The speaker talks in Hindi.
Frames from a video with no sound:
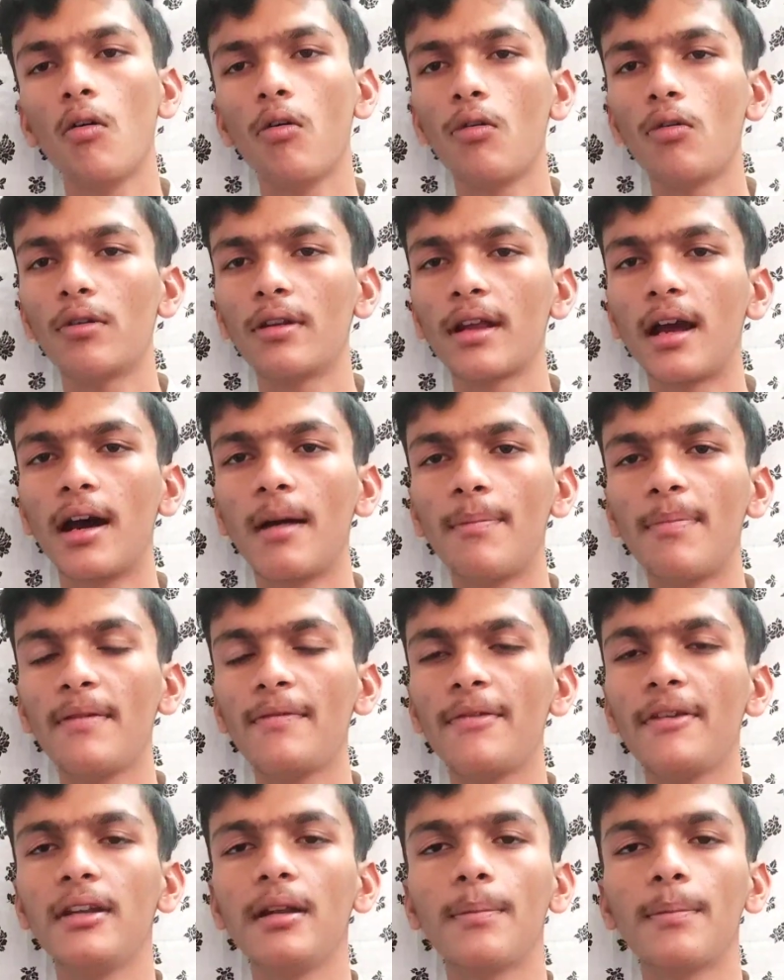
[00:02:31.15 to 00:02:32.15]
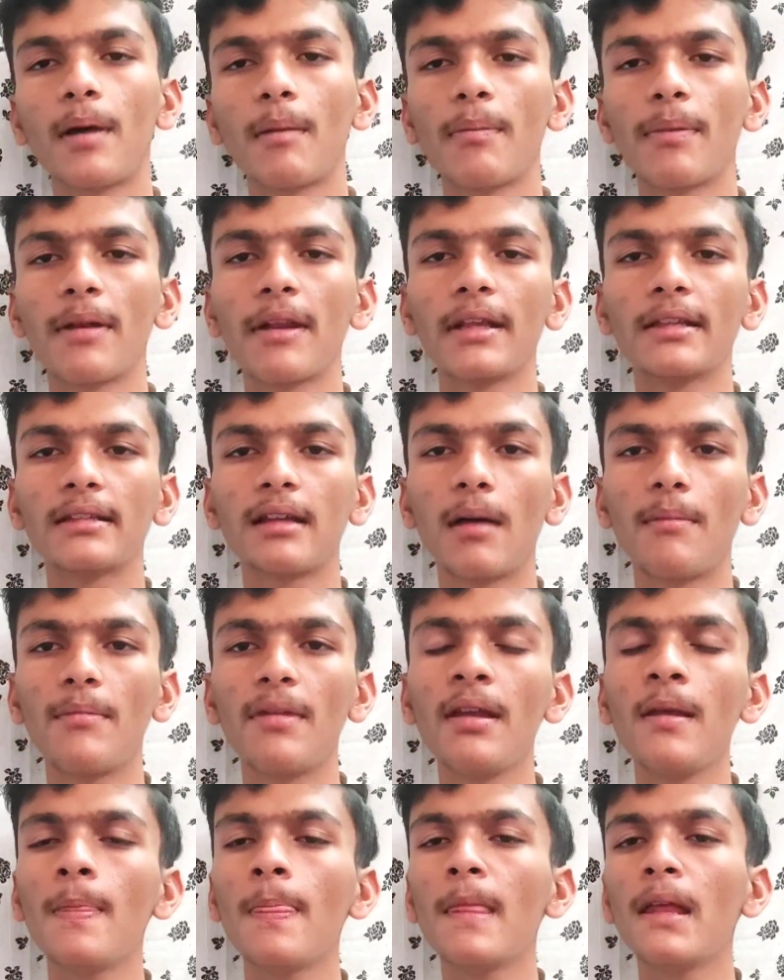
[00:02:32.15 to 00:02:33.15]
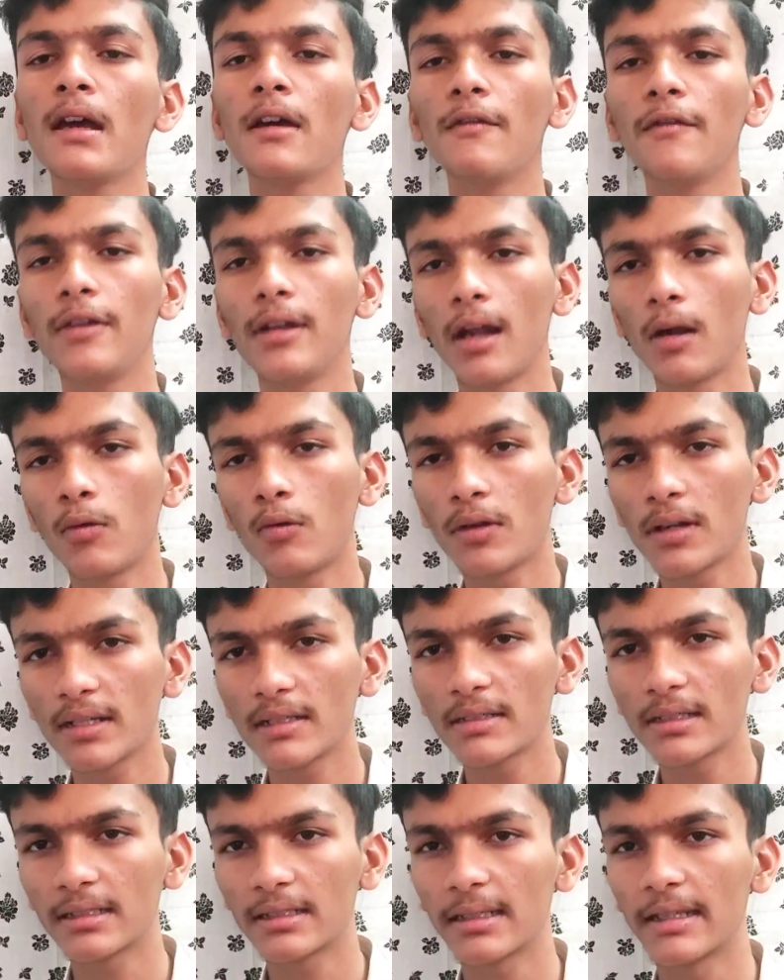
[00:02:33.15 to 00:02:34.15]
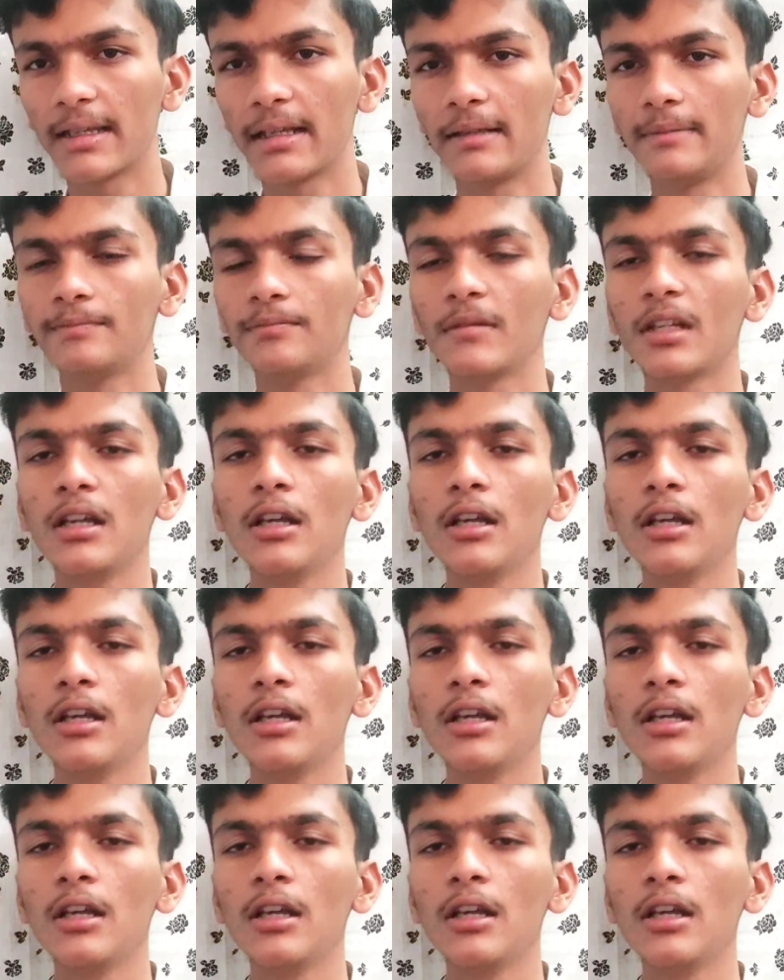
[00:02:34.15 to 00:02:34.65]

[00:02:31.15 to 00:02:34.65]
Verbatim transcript: और यहाँ पे फिर आप अपने एग्जाम में फिल आउट कर सकते हैं